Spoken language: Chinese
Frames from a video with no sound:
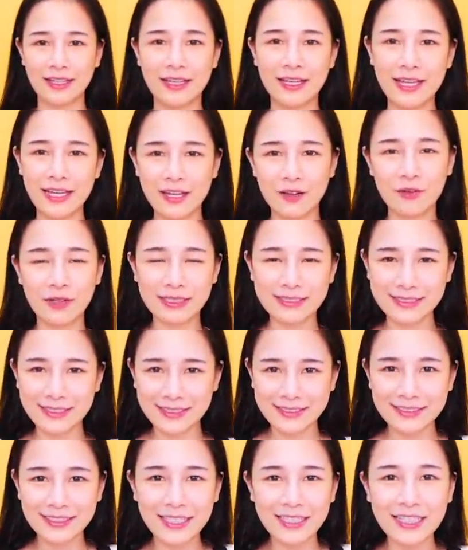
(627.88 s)
嘿，我
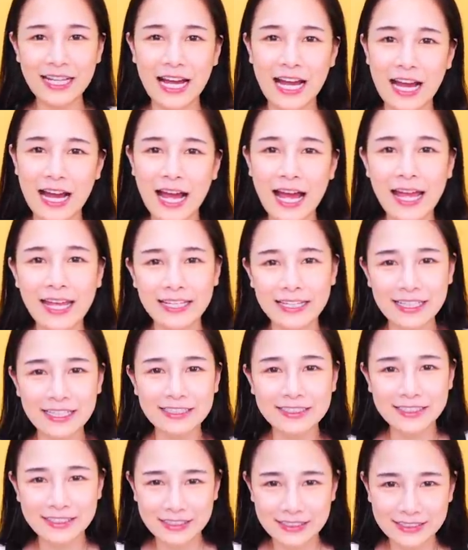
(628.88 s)
芊芊呐，爱
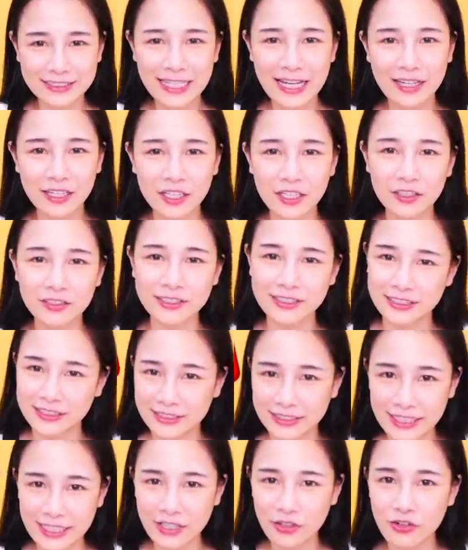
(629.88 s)
去起赞、够
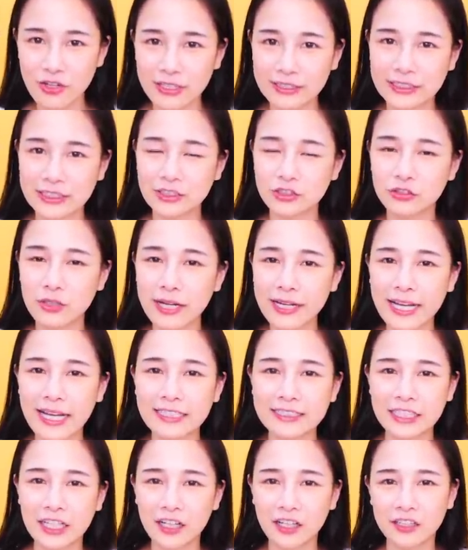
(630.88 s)
起订阅、洗刷
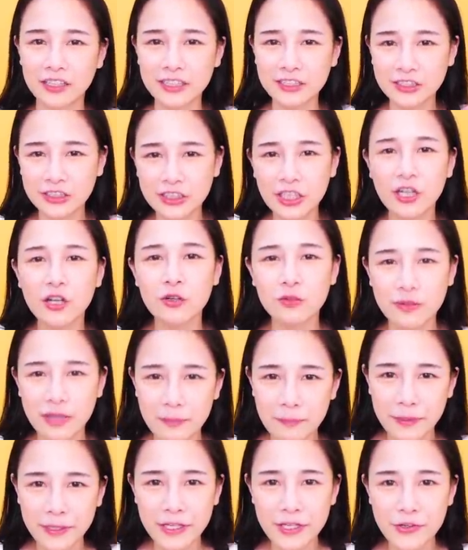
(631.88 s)
盖小和你收我
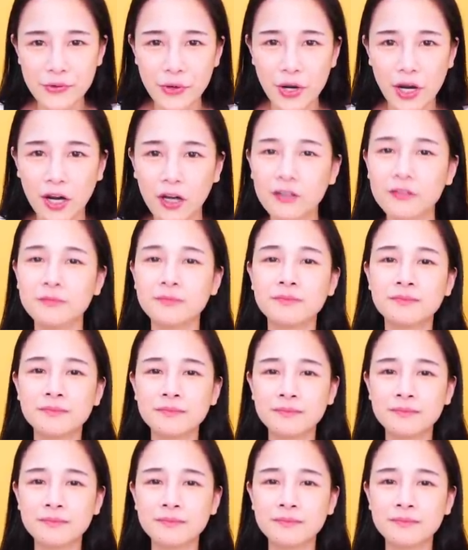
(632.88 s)
的朋友哦。